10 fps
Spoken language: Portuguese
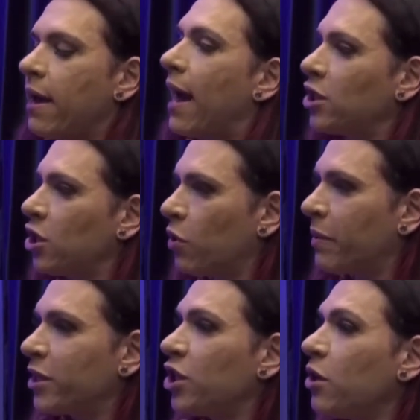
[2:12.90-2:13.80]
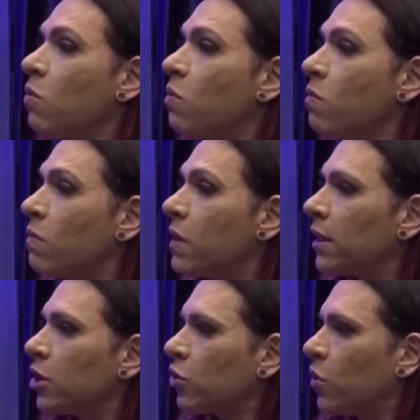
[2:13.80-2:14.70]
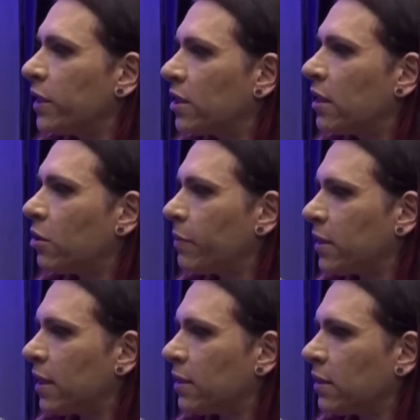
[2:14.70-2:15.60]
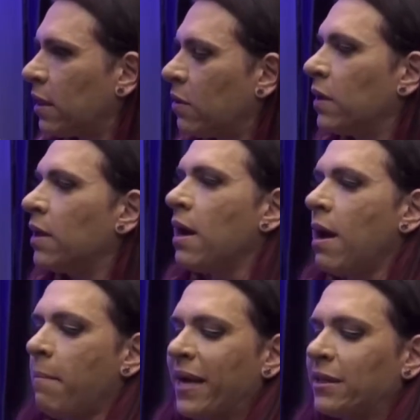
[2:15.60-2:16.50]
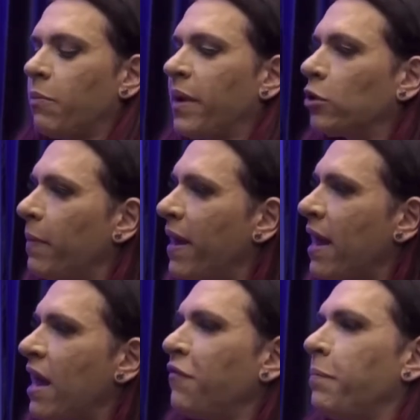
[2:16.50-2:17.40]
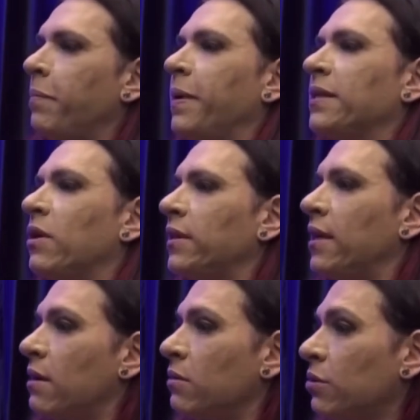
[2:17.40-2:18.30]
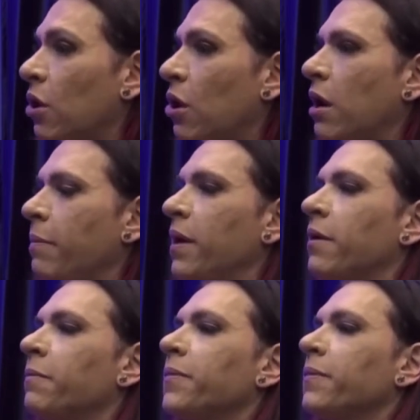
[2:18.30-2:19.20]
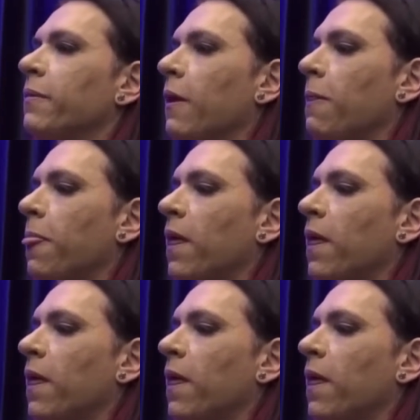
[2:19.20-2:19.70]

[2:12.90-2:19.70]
a ginecomastia é uma das coisas da aromatização. Mas aumenta o BF, pressão arterial sobe. Acne pode ser?